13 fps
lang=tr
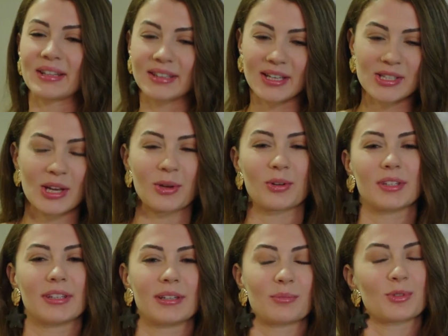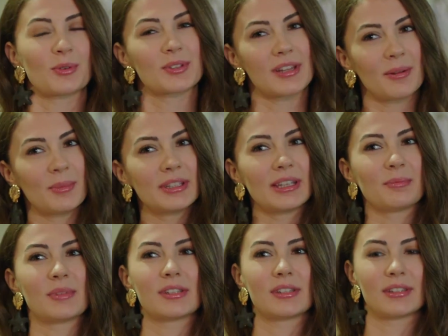Yani teşekkür ederim. Çok zahmet
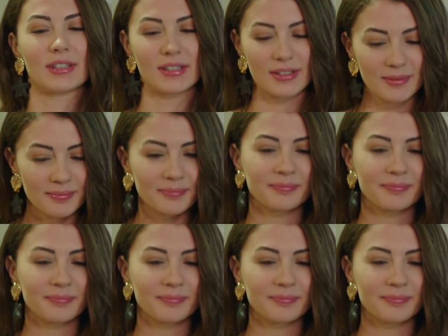etmişsiniz.